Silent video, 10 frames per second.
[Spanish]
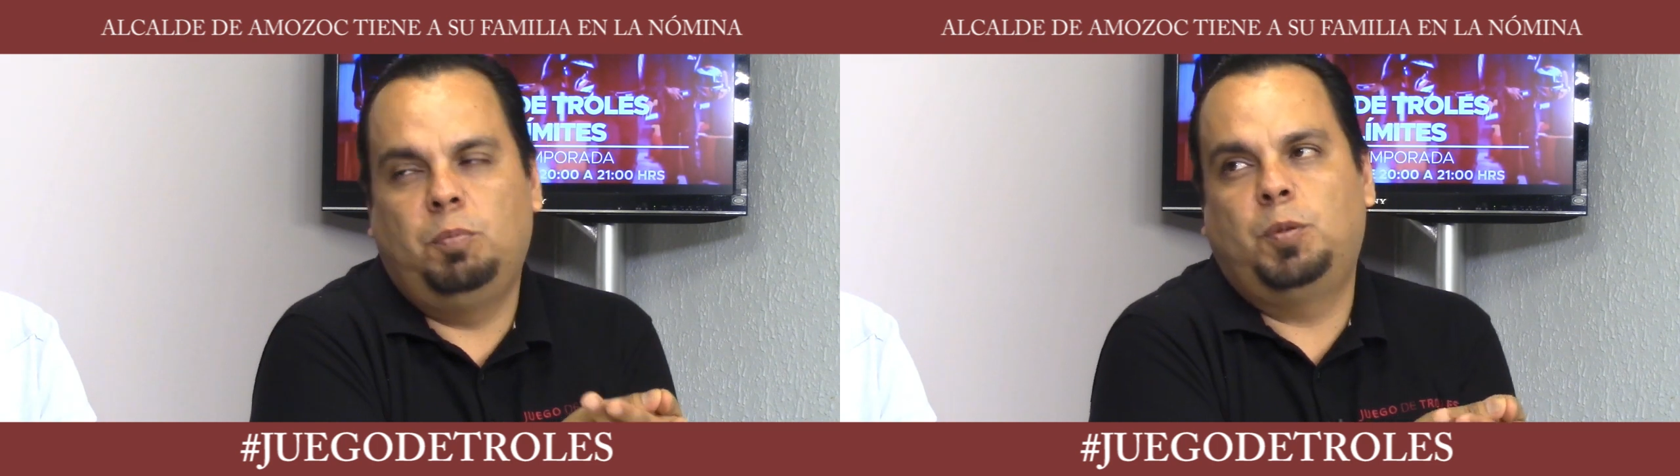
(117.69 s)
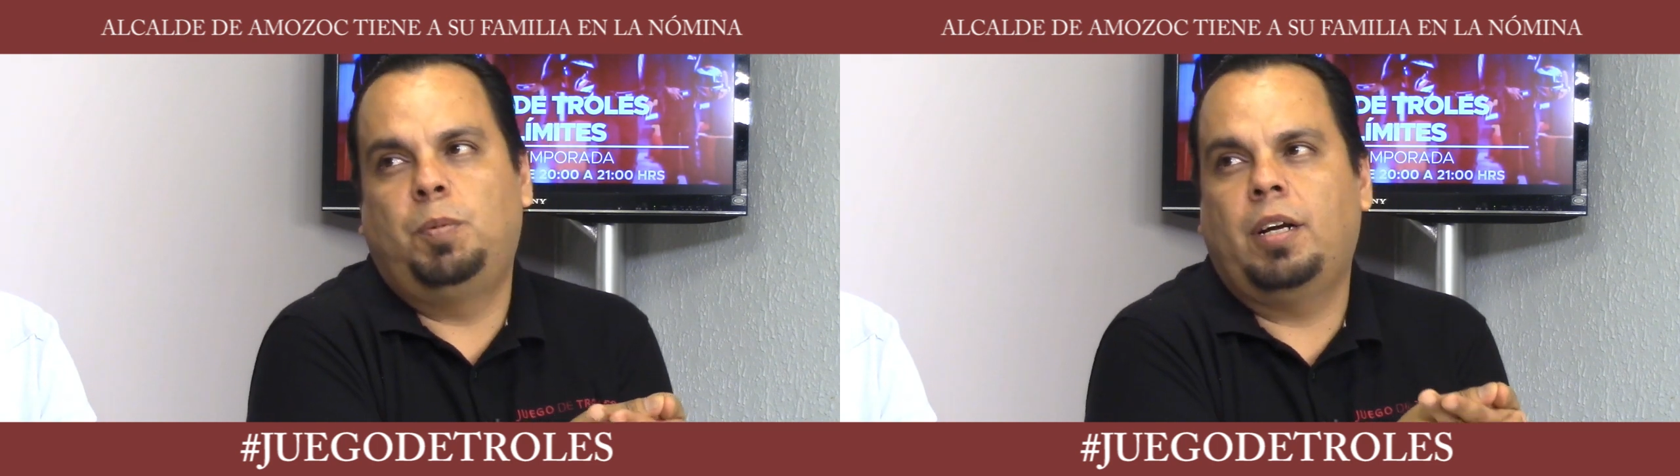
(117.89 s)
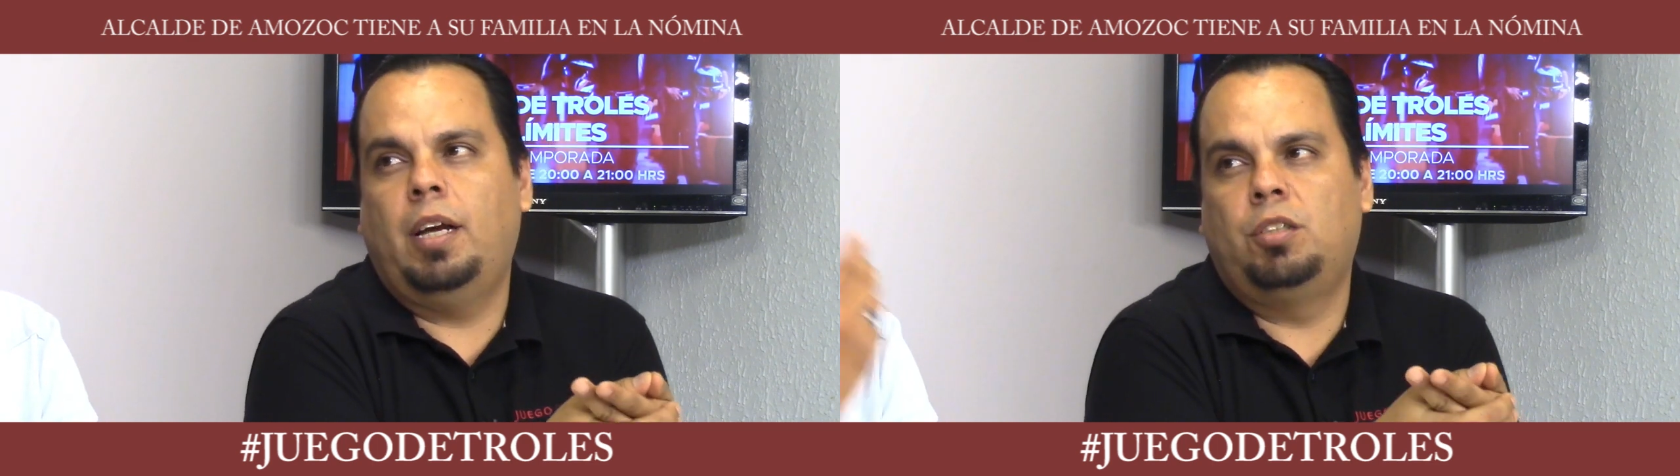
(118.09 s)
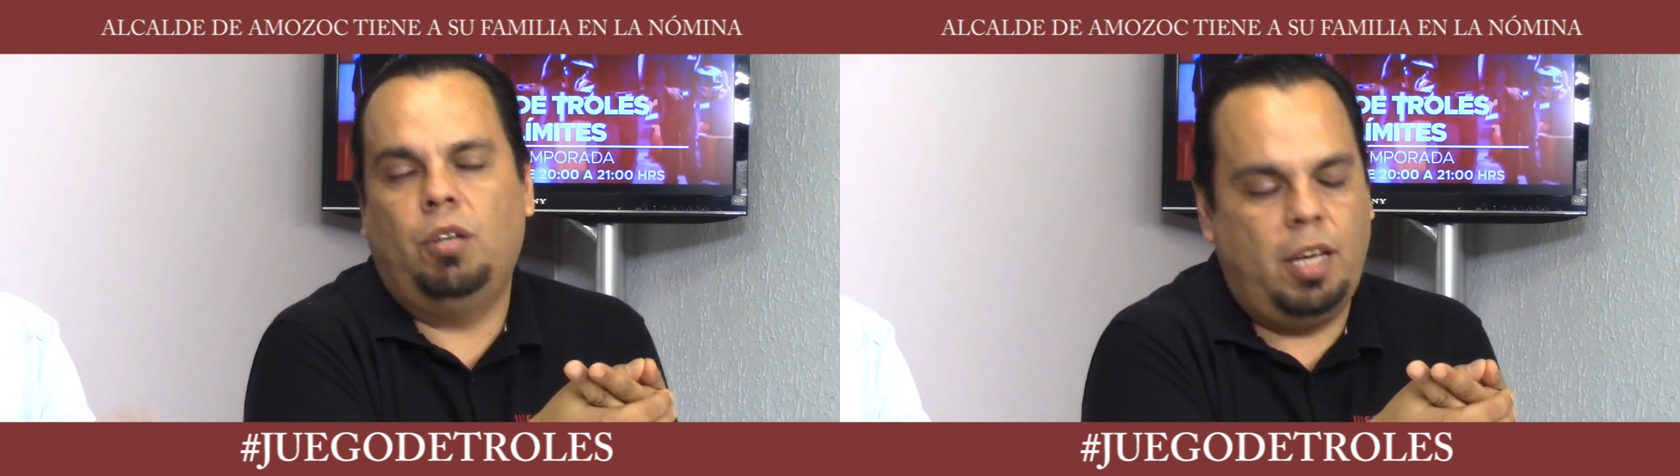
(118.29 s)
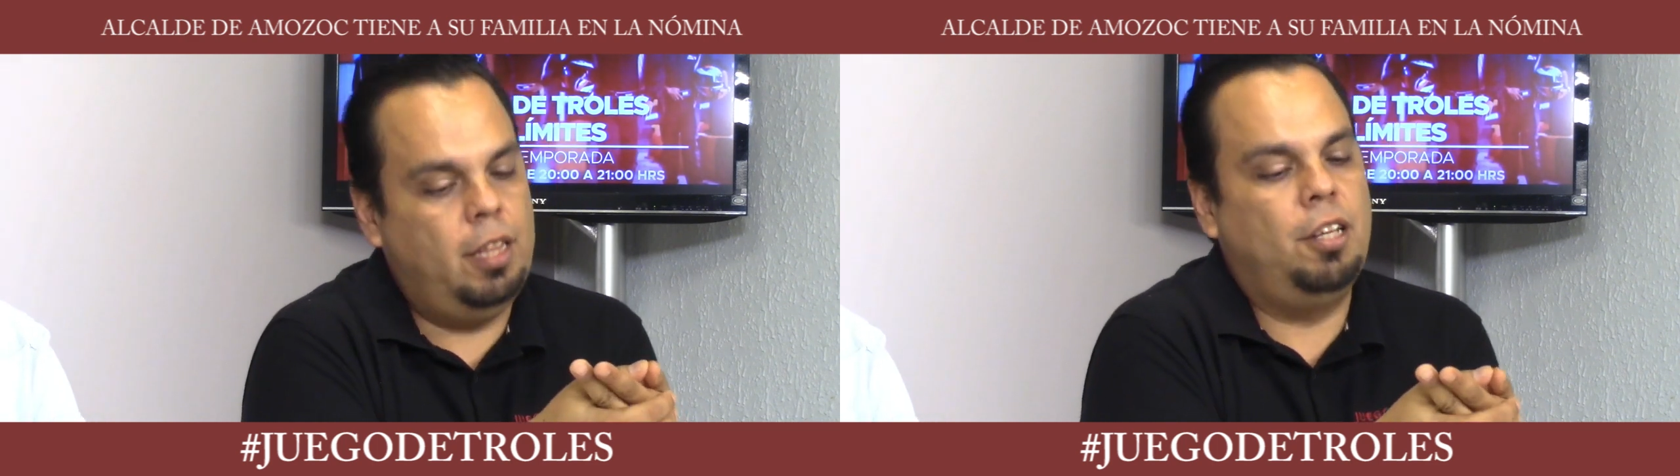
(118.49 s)

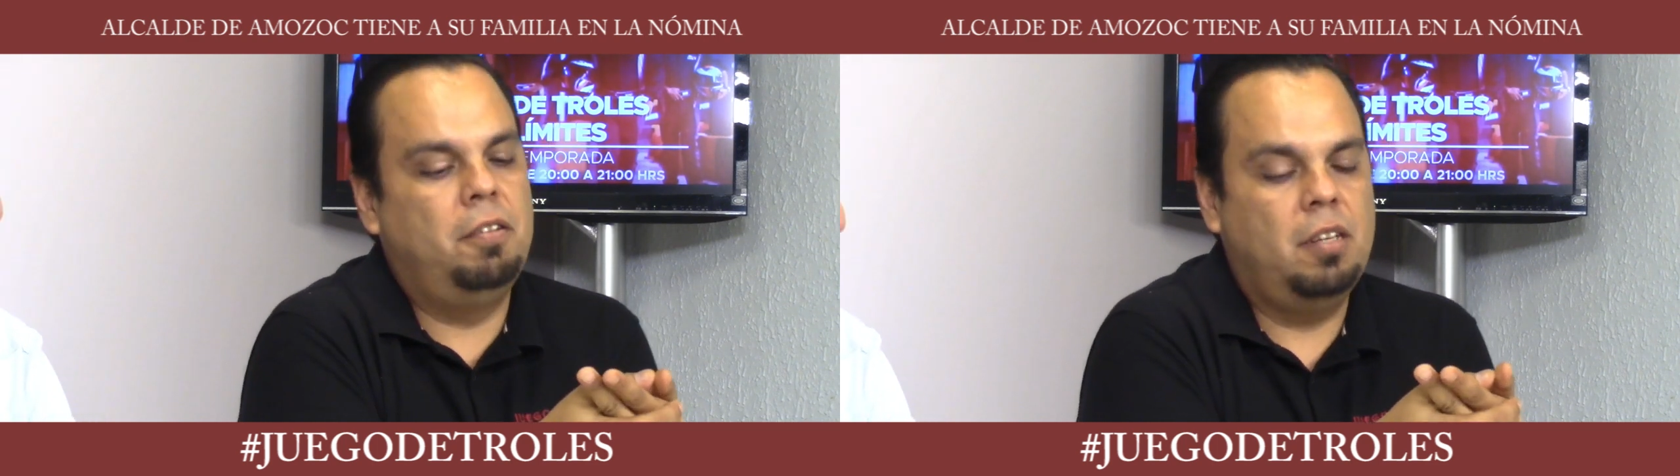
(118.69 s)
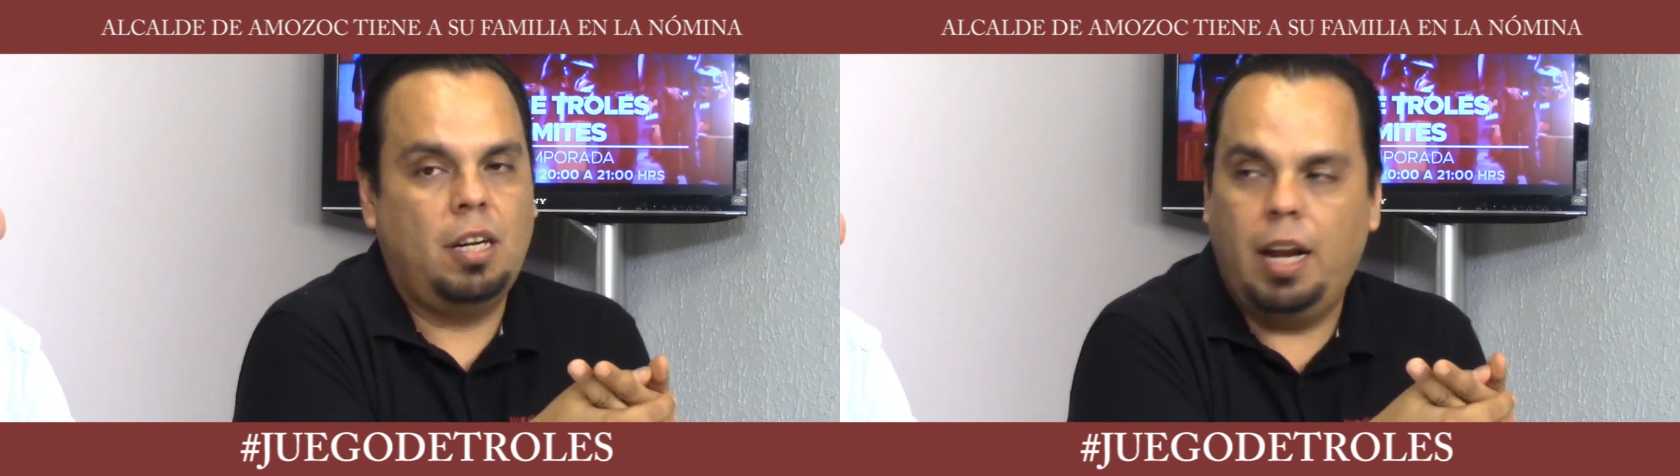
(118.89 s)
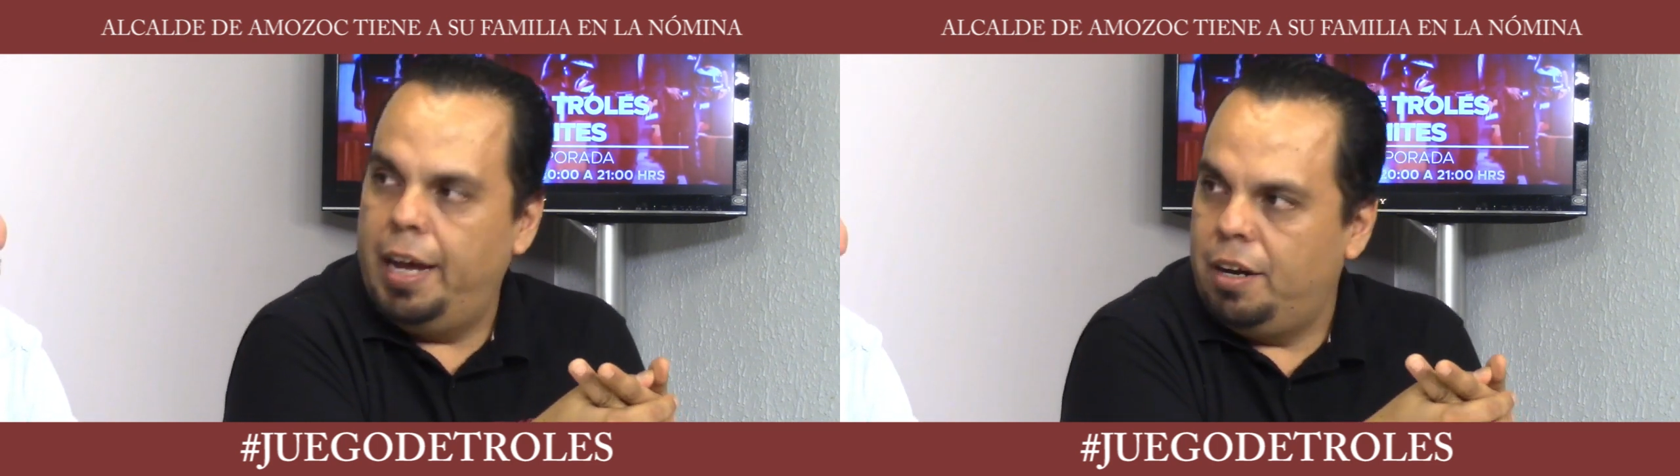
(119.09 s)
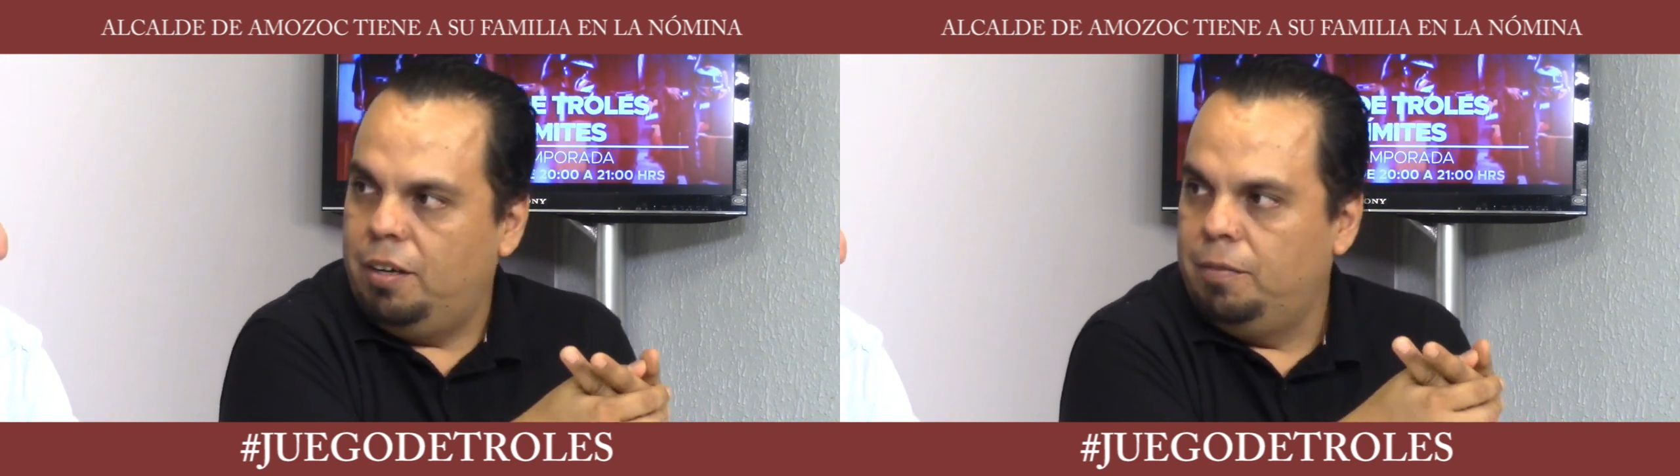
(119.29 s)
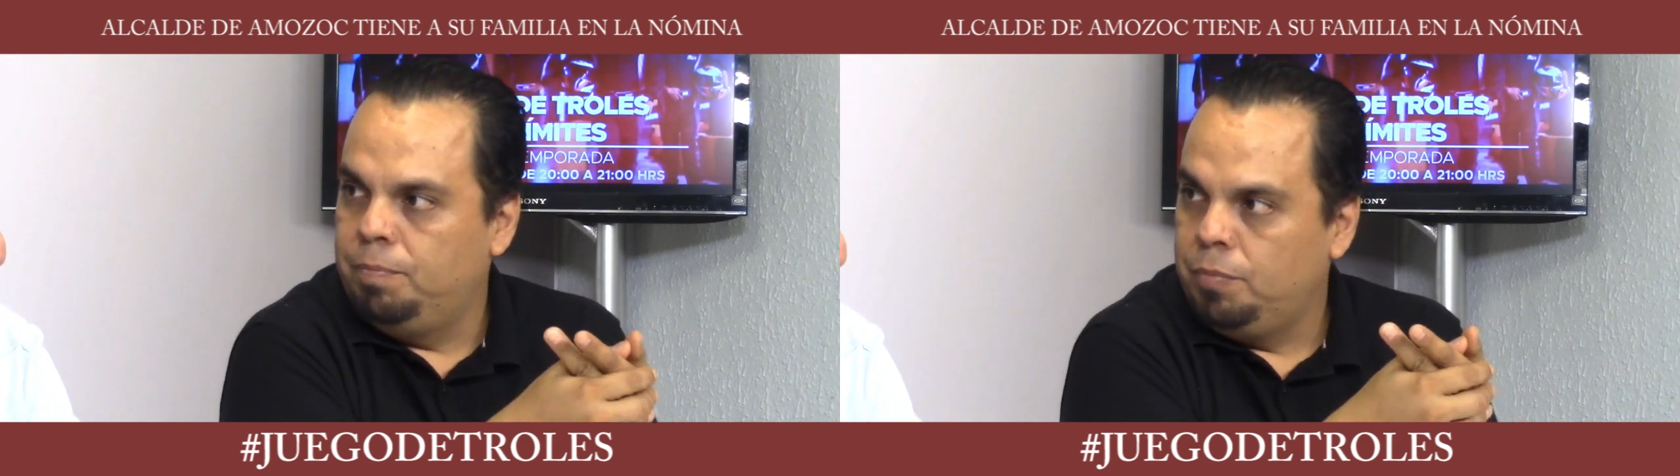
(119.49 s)
¿Qué? claro.
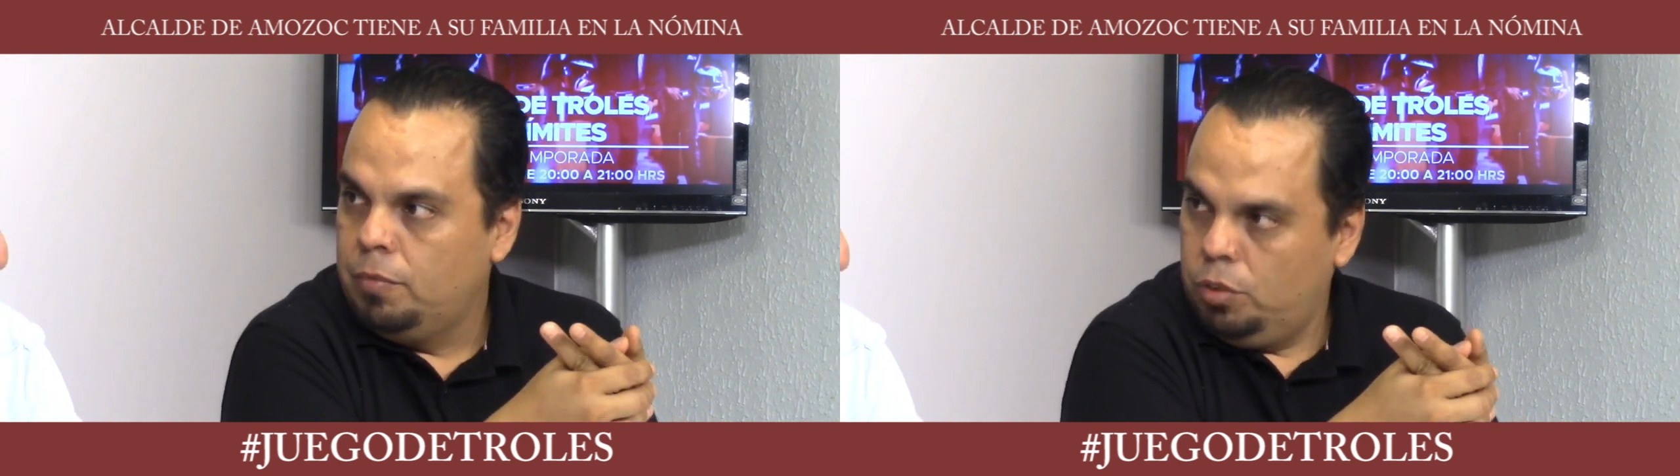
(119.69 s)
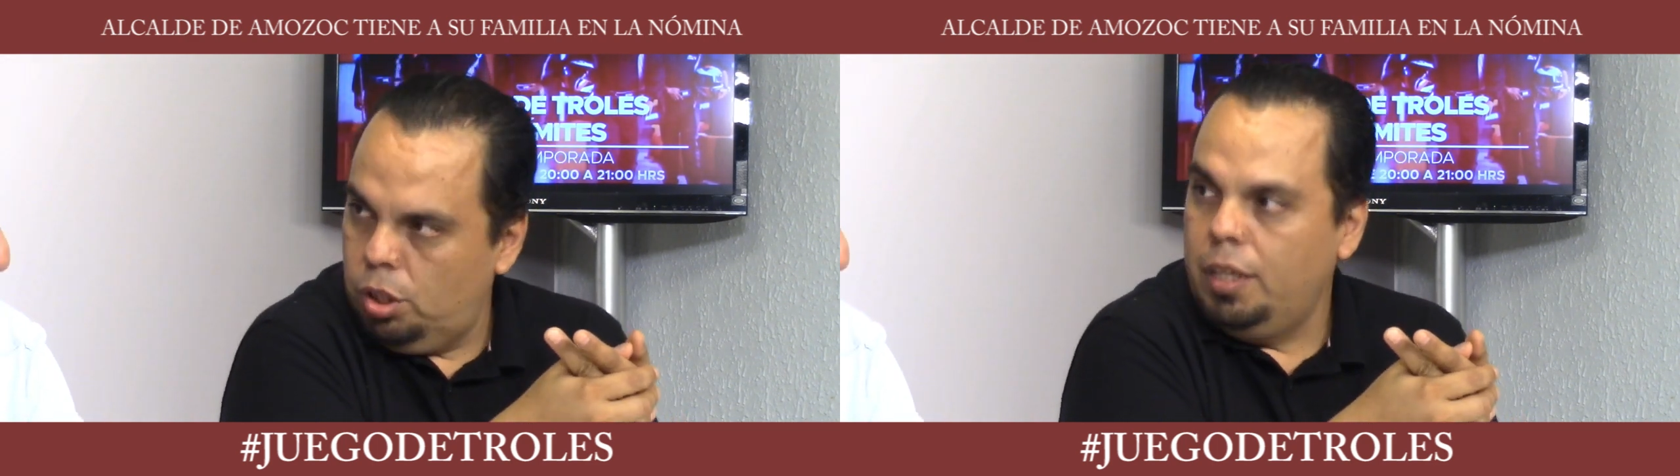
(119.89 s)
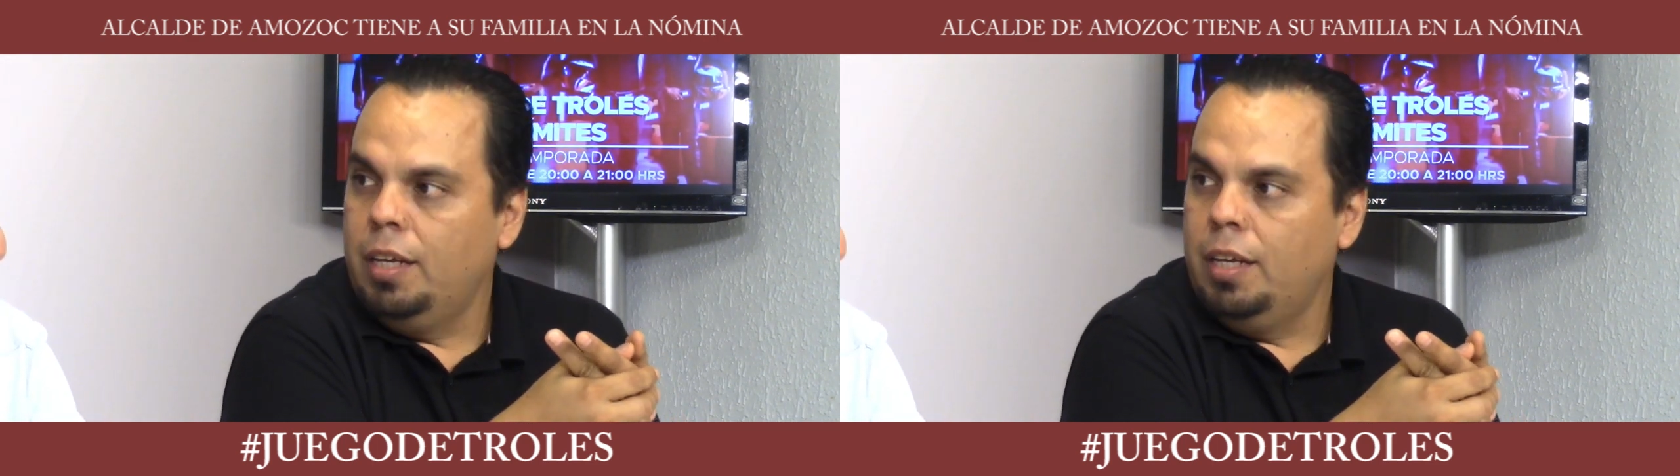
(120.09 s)
Sí.